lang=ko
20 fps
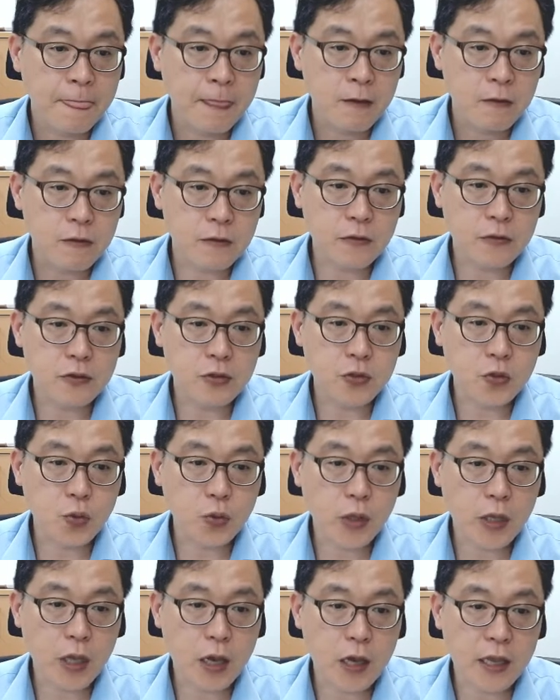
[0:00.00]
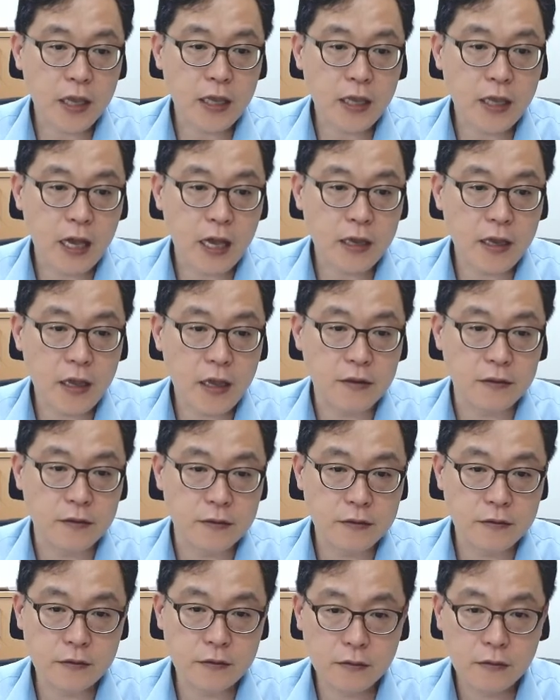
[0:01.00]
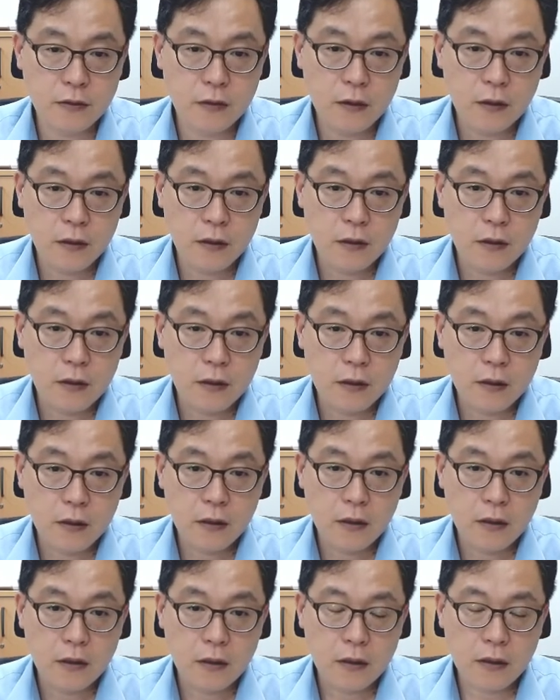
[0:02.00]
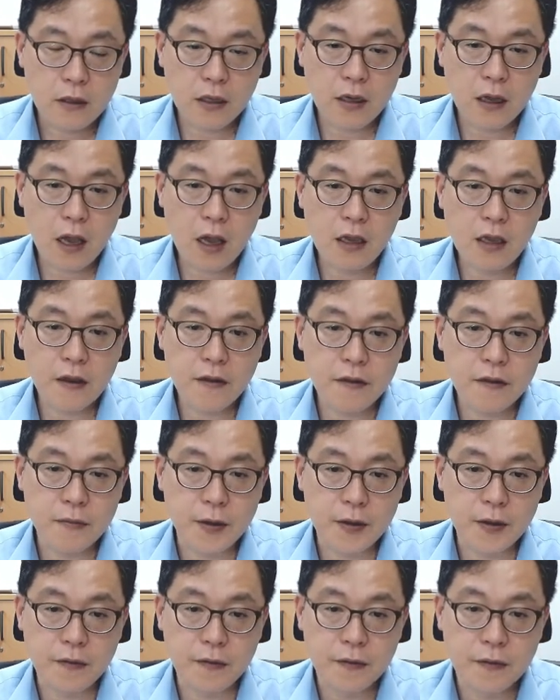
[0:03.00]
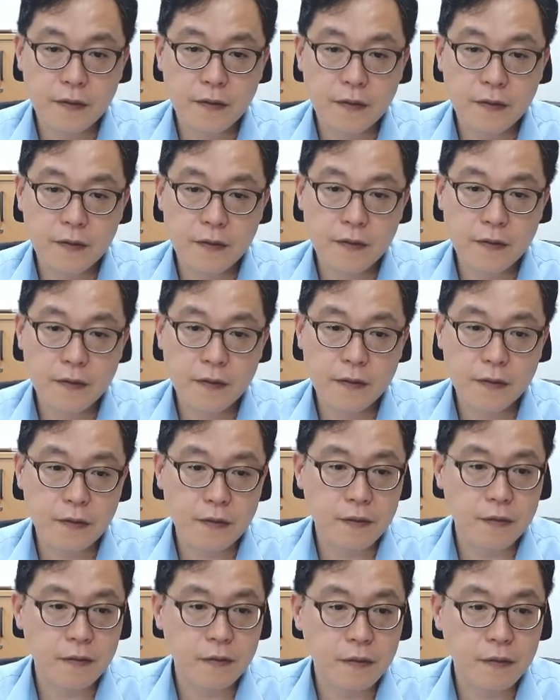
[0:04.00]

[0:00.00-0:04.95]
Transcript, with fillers: 그래서 이제 초기화 AII는 즉 키가 한 개 있으면 음,